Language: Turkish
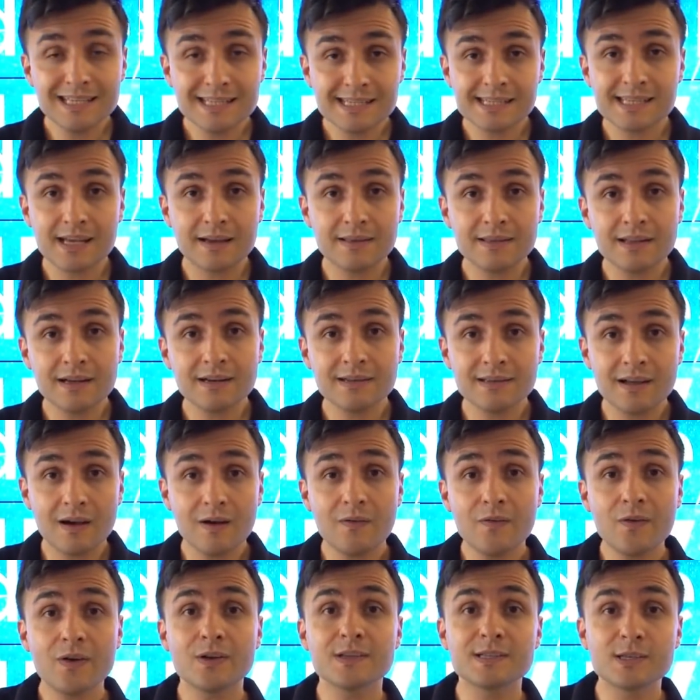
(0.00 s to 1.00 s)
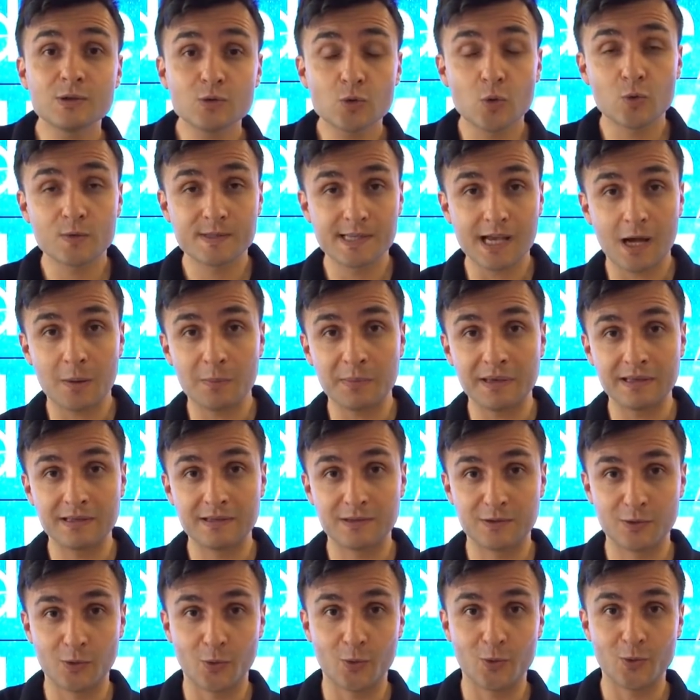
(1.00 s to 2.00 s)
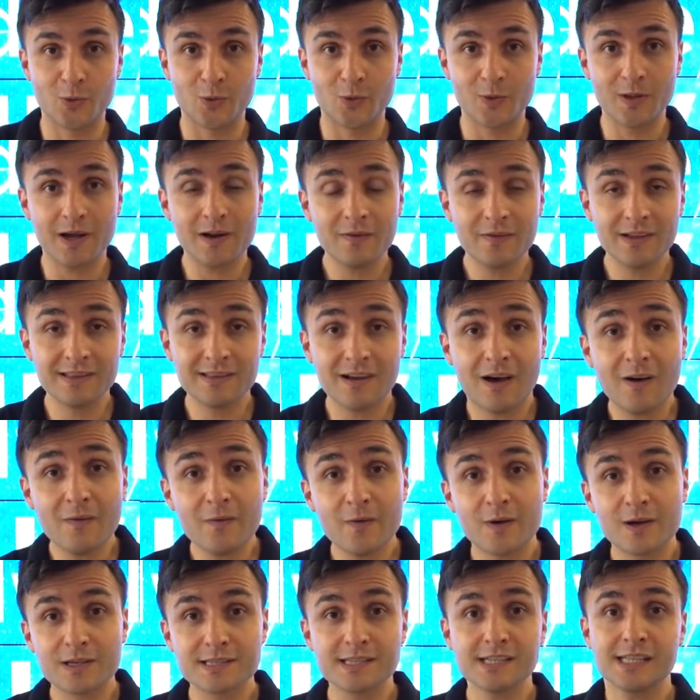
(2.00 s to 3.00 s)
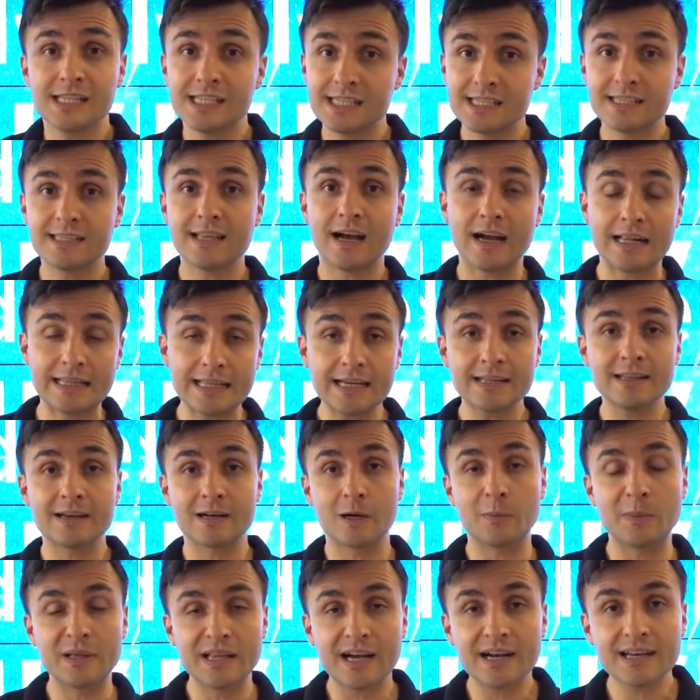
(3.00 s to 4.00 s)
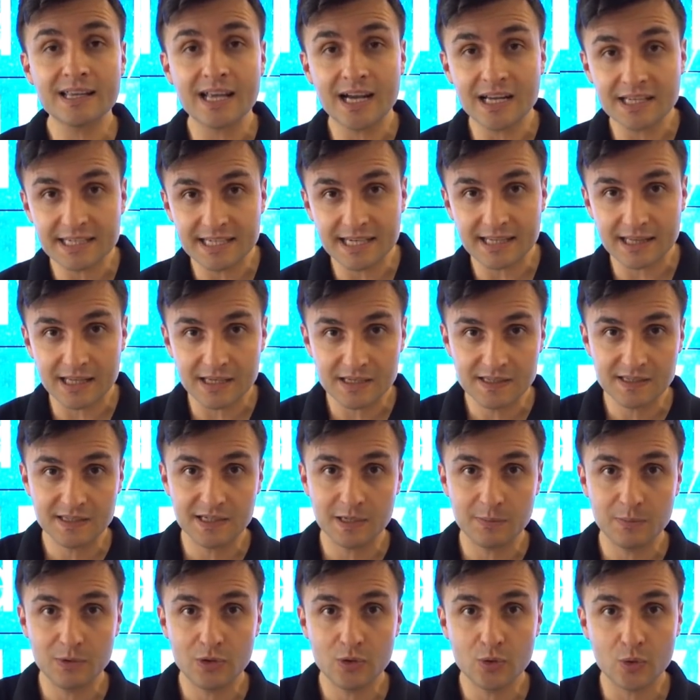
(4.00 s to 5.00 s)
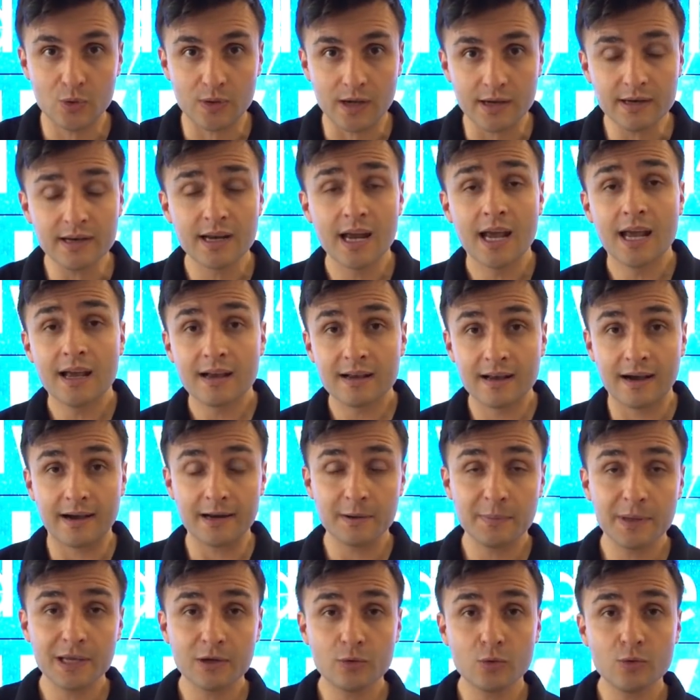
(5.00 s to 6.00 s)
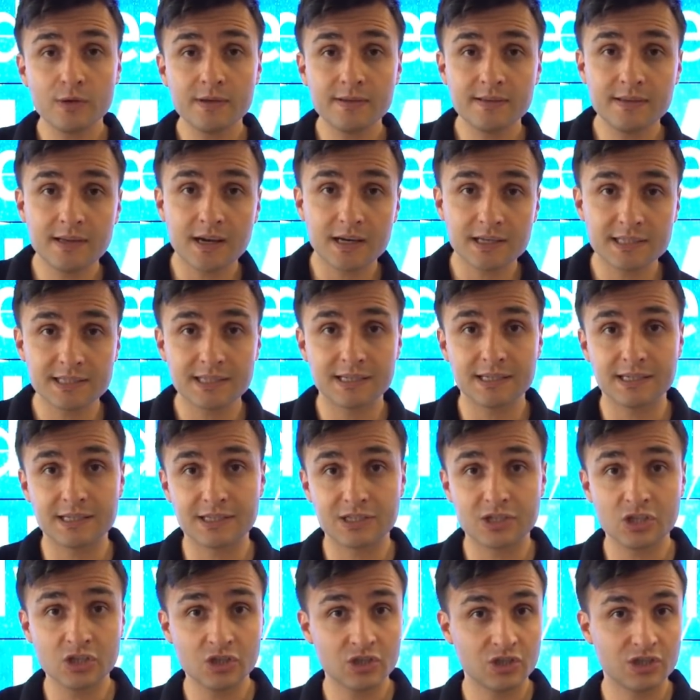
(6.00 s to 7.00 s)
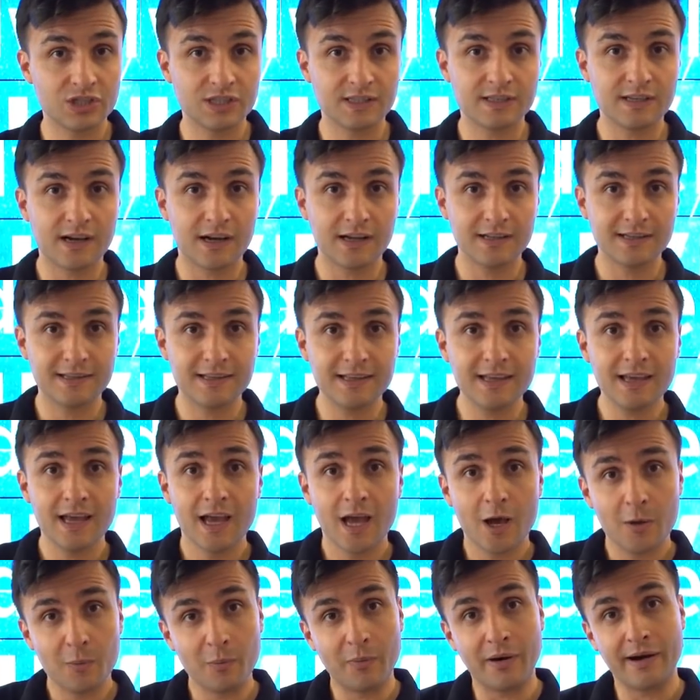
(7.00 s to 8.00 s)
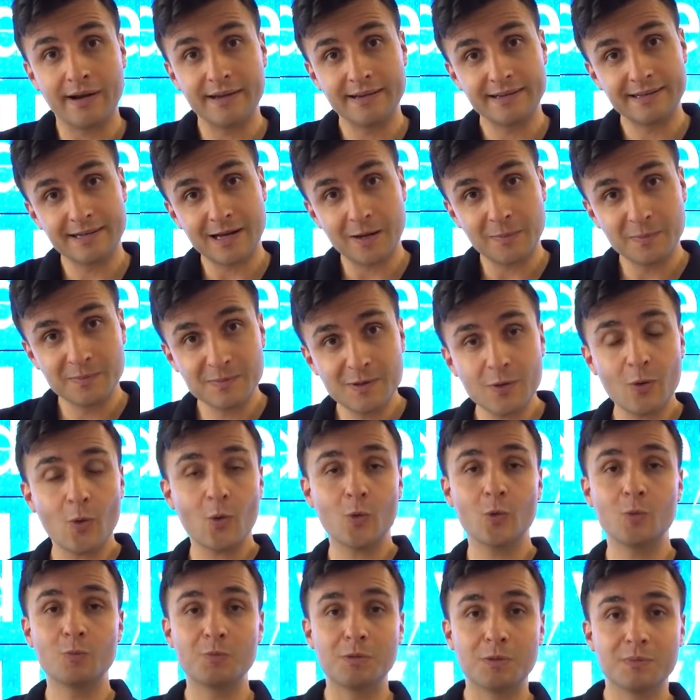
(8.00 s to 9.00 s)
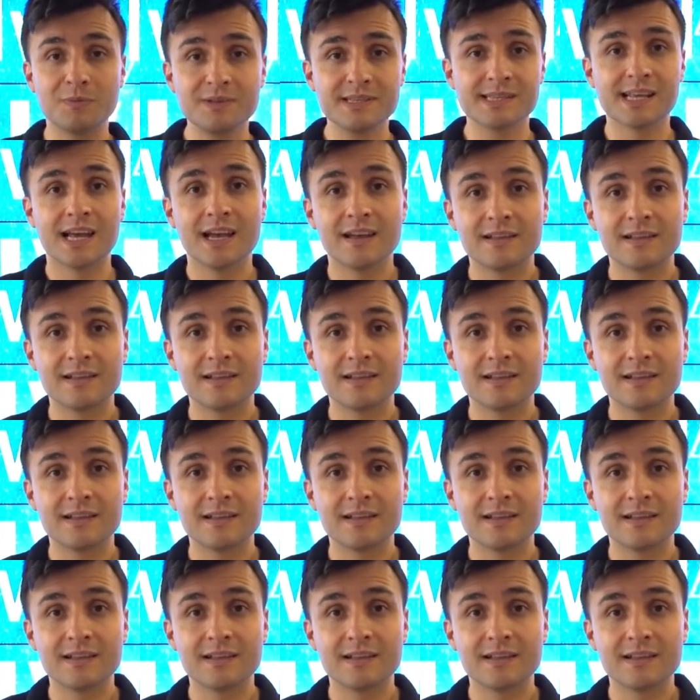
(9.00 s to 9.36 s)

insanlar daha fazla sosyal medyada oluyorlar ve daha fazla dijitalden aramalar gerçekleştirebiliyorlar. Gayrimenkul ihtiyaçları için dijitalde bayramda olmamız